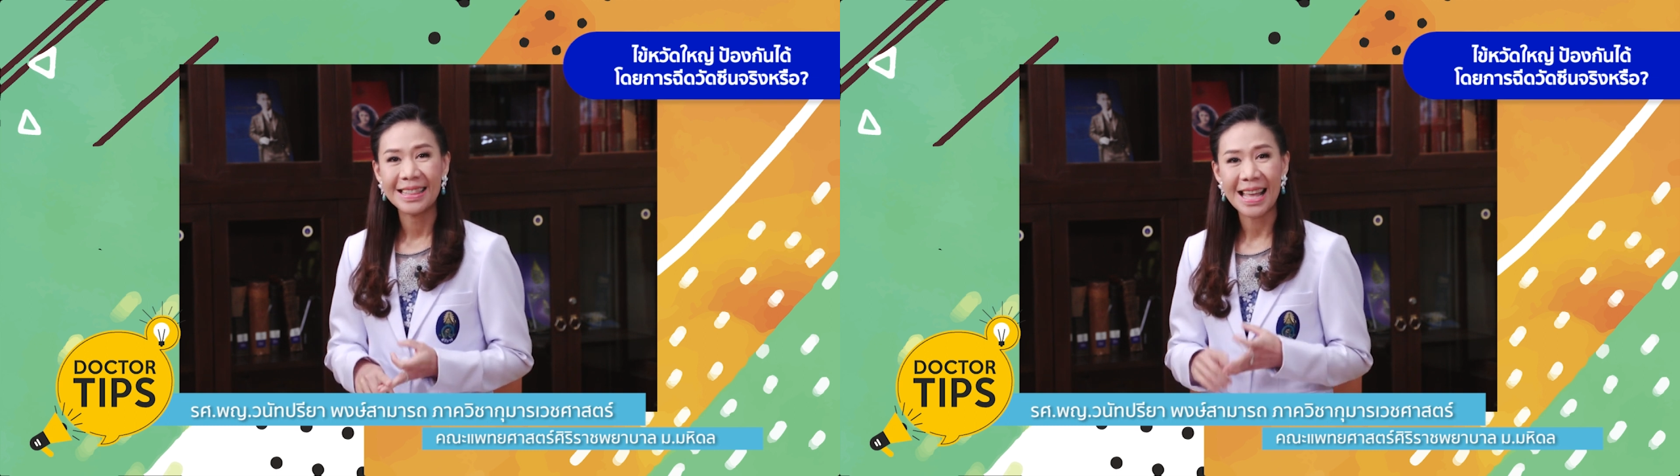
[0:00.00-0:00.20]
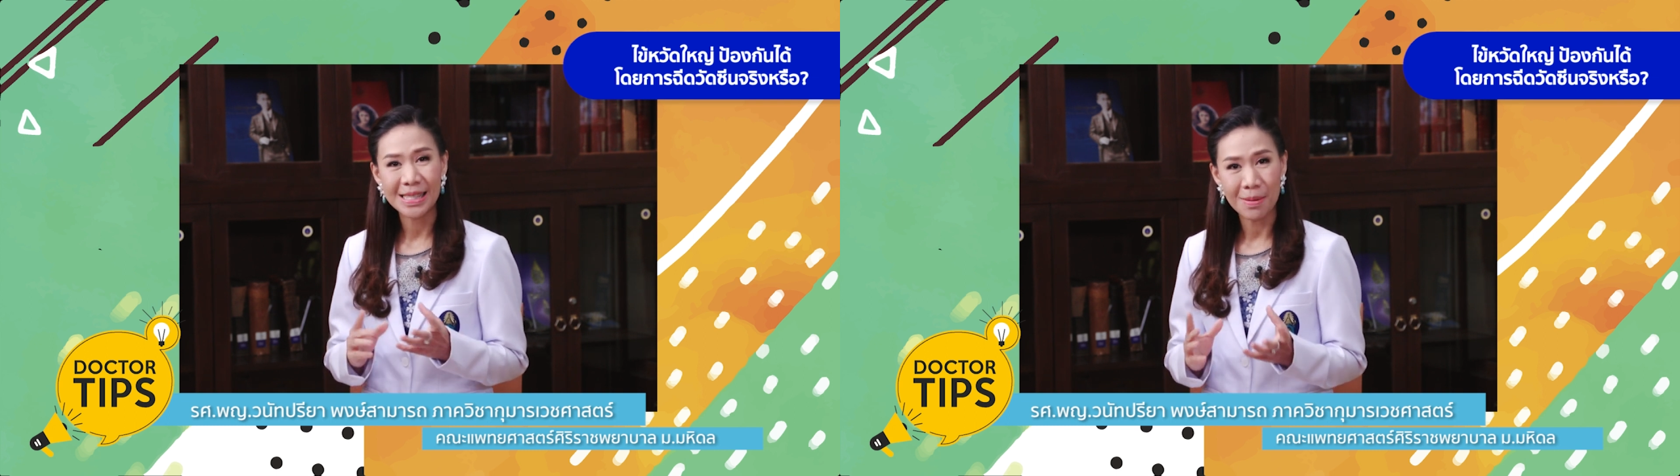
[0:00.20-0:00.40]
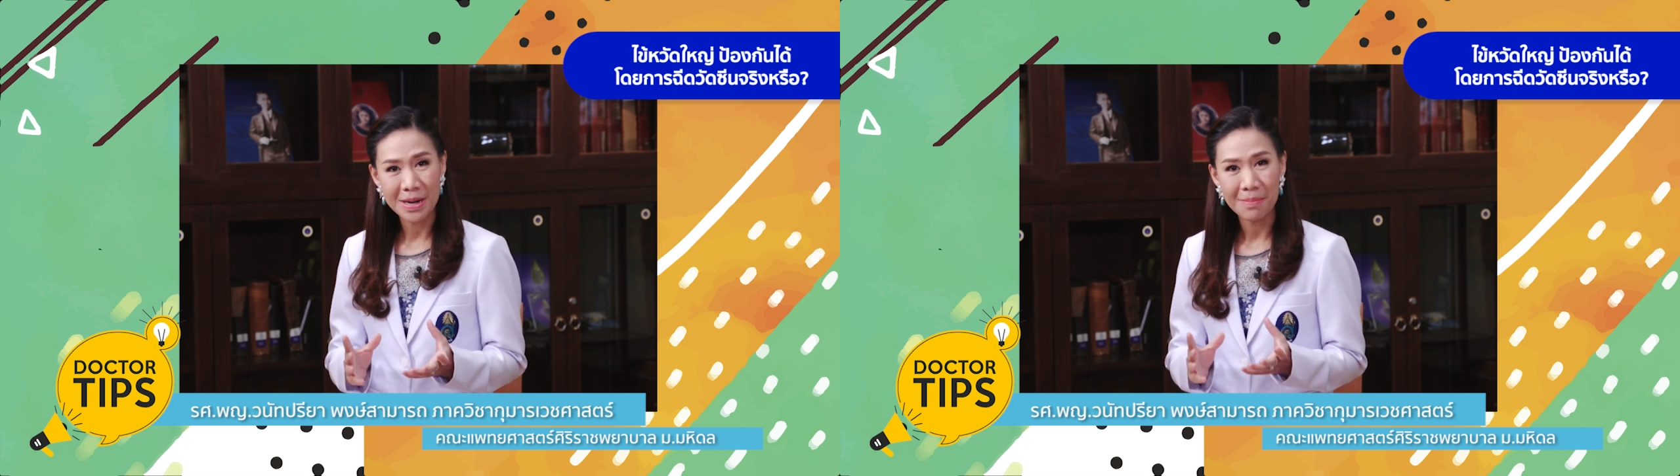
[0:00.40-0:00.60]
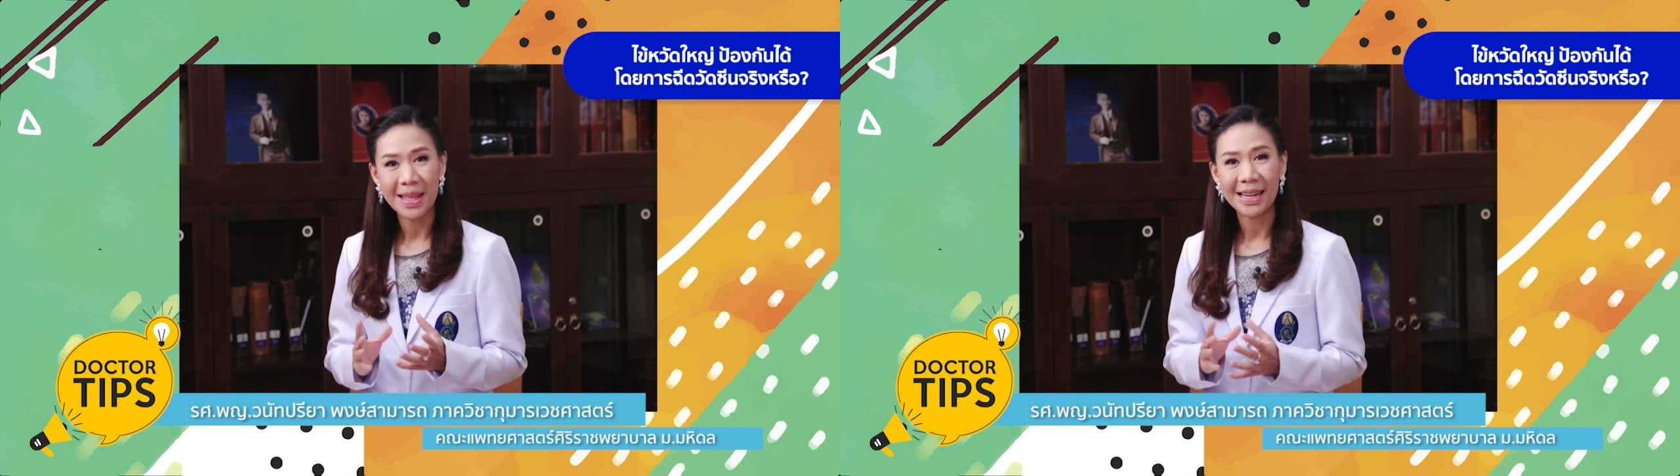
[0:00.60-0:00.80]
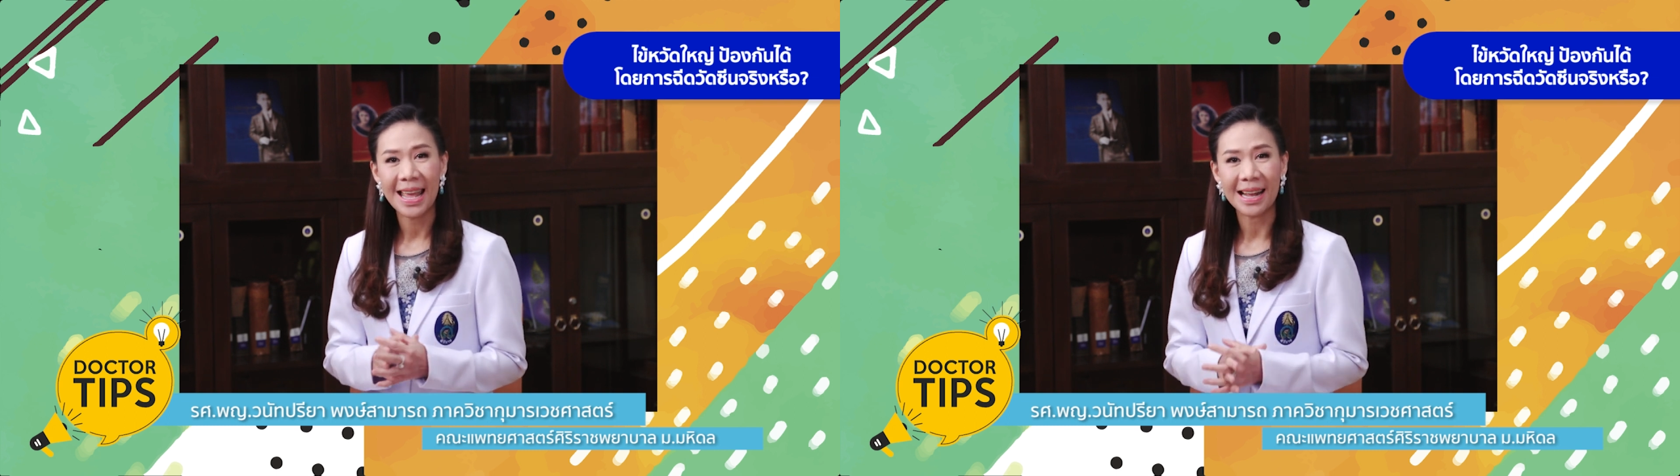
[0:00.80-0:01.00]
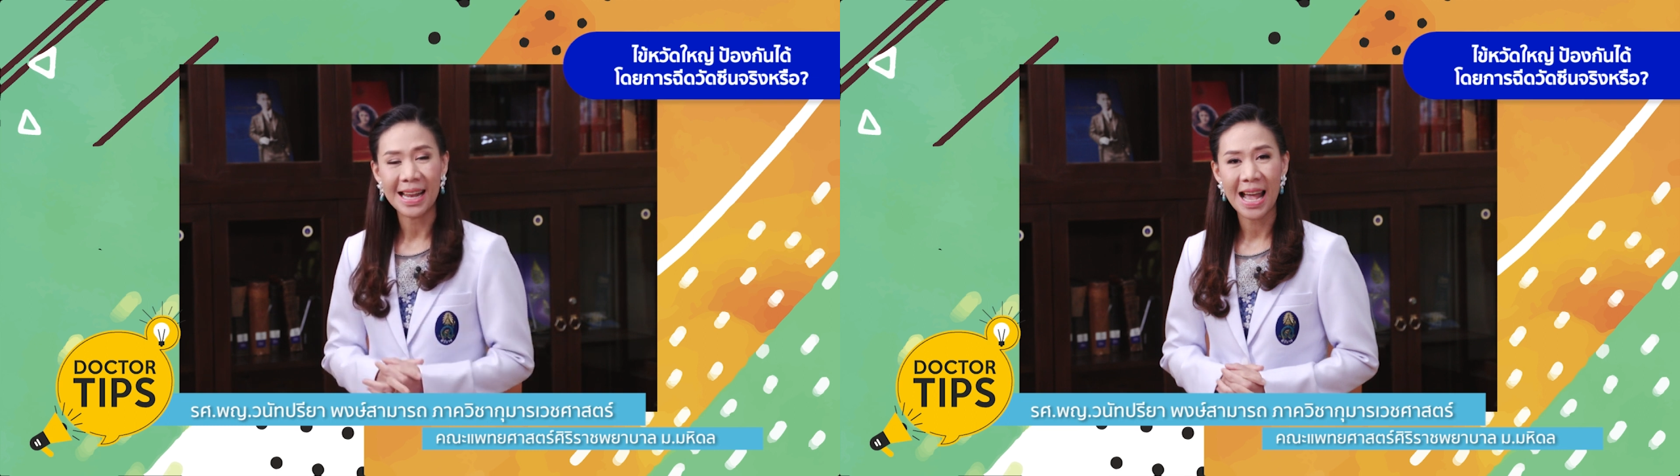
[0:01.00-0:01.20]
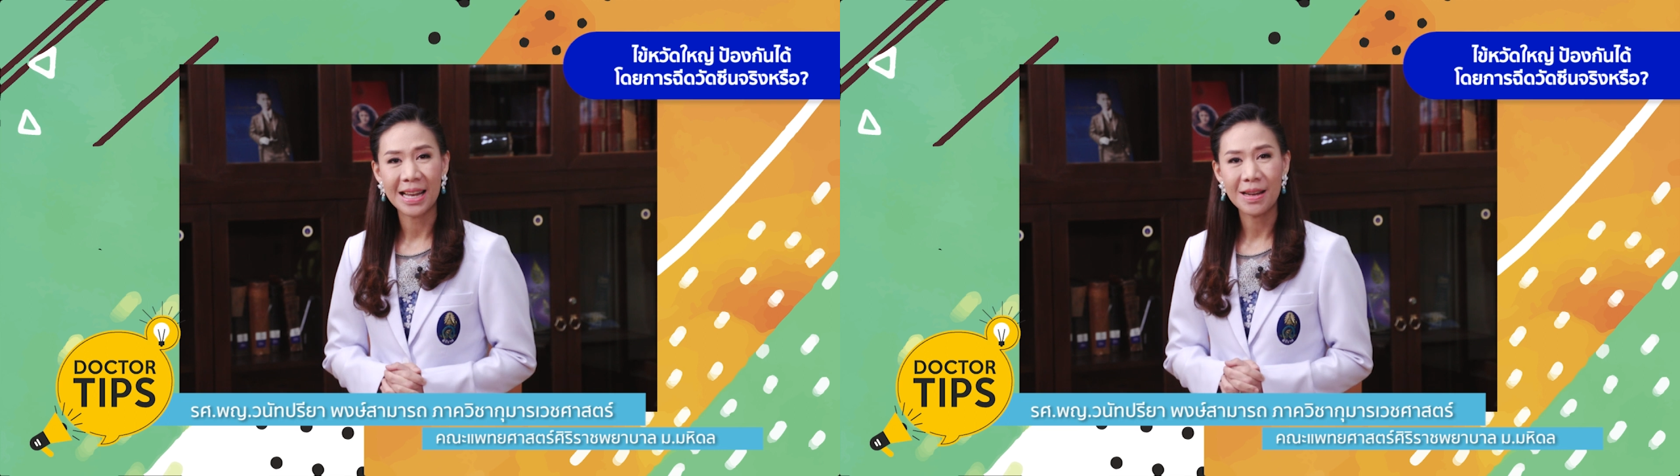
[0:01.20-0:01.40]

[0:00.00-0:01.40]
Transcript: แต่สำหรับเด็กๆ นั้